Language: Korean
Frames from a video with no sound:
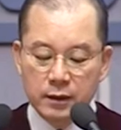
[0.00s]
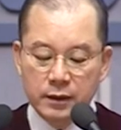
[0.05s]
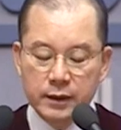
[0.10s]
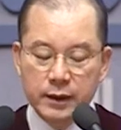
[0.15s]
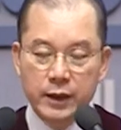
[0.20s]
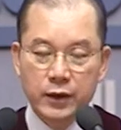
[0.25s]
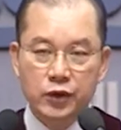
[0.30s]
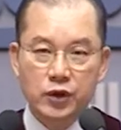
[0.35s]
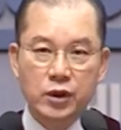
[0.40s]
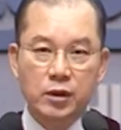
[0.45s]

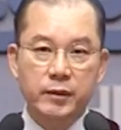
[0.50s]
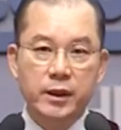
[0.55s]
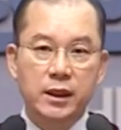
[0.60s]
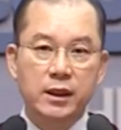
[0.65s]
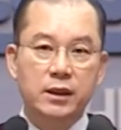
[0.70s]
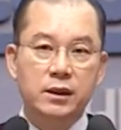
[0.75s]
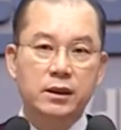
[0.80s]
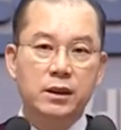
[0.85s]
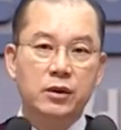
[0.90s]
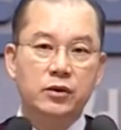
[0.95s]

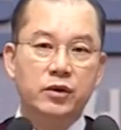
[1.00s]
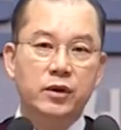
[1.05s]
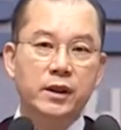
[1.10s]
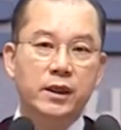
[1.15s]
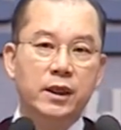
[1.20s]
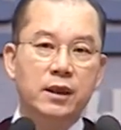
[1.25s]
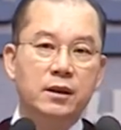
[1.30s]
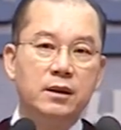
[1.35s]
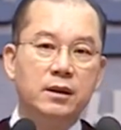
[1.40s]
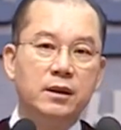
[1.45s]
예수님의 이
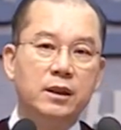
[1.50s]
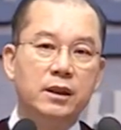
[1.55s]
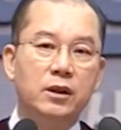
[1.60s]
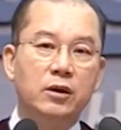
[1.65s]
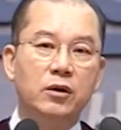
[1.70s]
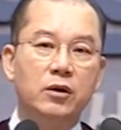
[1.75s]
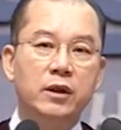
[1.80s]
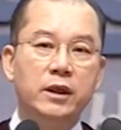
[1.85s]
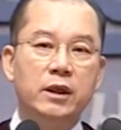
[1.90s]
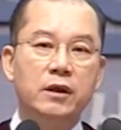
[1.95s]
저주의 예언
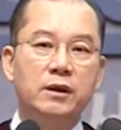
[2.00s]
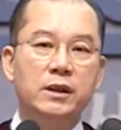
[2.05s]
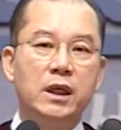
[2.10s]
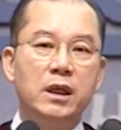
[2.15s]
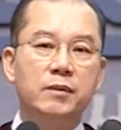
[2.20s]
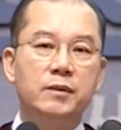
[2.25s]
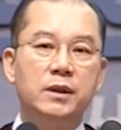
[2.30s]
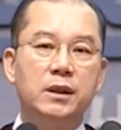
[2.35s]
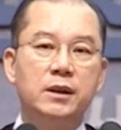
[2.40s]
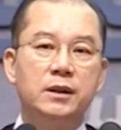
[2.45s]
그대로
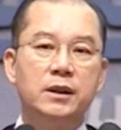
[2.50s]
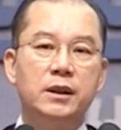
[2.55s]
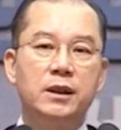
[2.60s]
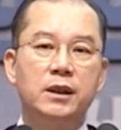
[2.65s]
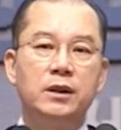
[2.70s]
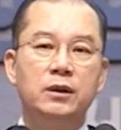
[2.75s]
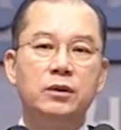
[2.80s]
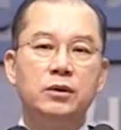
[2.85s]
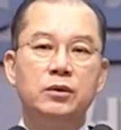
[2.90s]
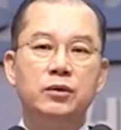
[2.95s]
예루살렘
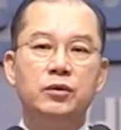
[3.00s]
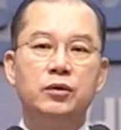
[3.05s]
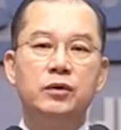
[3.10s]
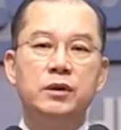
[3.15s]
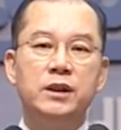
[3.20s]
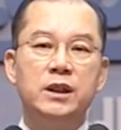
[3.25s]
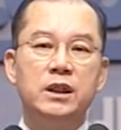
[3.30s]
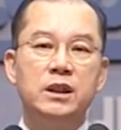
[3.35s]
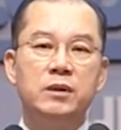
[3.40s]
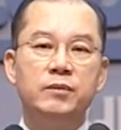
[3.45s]
성전은 주
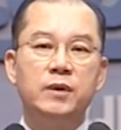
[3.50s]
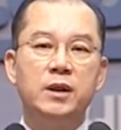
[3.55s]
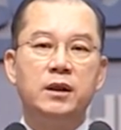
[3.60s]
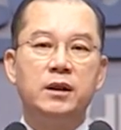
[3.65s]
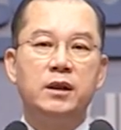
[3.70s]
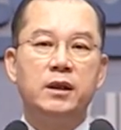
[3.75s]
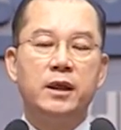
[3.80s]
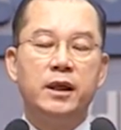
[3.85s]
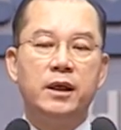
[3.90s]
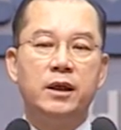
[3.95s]

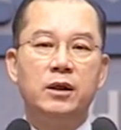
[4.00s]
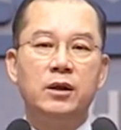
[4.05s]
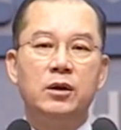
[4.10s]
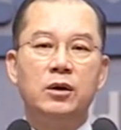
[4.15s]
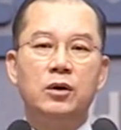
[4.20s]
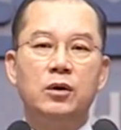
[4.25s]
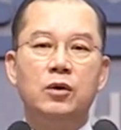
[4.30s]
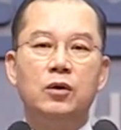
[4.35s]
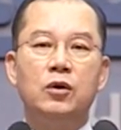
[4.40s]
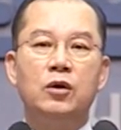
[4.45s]
70년경에
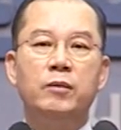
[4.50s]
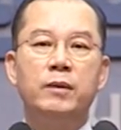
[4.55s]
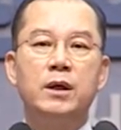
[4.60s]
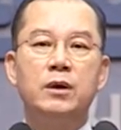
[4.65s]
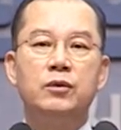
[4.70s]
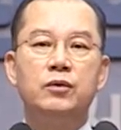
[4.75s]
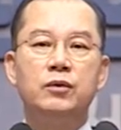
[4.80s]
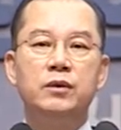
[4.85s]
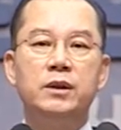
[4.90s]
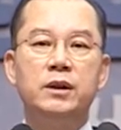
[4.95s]
로마
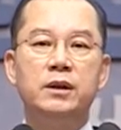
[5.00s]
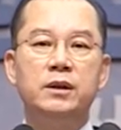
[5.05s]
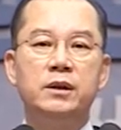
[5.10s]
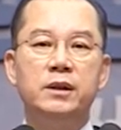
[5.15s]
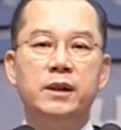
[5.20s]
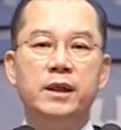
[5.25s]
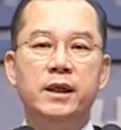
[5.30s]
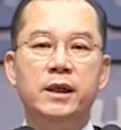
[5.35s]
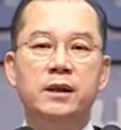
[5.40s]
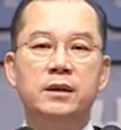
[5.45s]
군대에
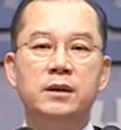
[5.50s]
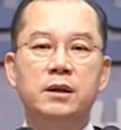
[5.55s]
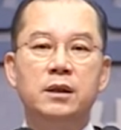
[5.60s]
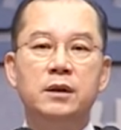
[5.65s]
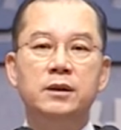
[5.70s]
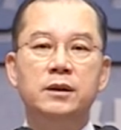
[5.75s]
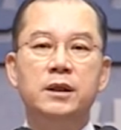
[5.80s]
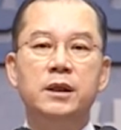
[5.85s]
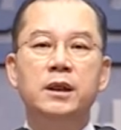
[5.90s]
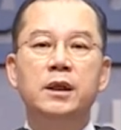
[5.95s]
의해
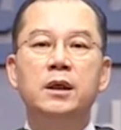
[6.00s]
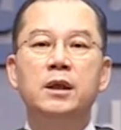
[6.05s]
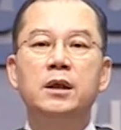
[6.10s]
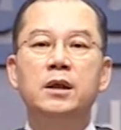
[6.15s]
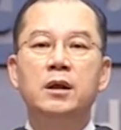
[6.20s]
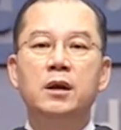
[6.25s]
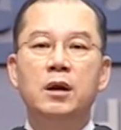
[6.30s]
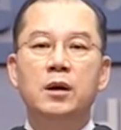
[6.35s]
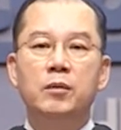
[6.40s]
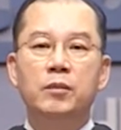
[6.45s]

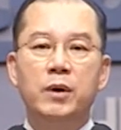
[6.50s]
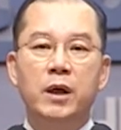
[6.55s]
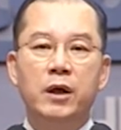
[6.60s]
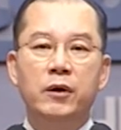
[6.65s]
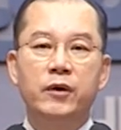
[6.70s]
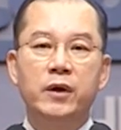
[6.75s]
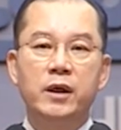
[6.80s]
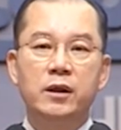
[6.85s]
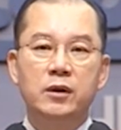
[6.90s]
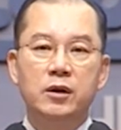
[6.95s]
철저히
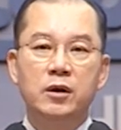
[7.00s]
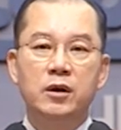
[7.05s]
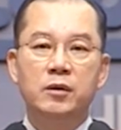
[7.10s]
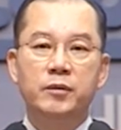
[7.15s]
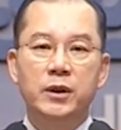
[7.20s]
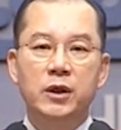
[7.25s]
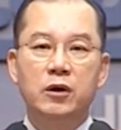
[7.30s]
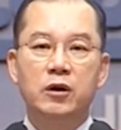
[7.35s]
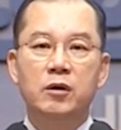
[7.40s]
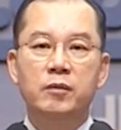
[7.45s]
파괴되어
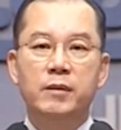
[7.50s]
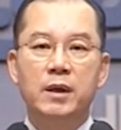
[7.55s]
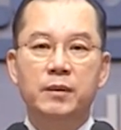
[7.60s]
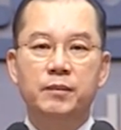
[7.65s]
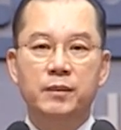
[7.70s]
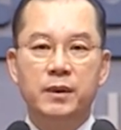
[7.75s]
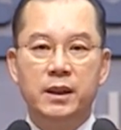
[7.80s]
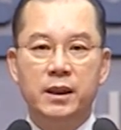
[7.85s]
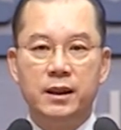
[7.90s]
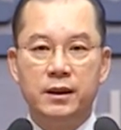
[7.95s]
버리고
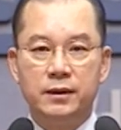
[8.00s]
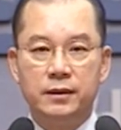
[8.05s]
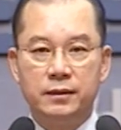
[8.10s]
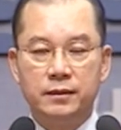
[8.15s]
맙니다.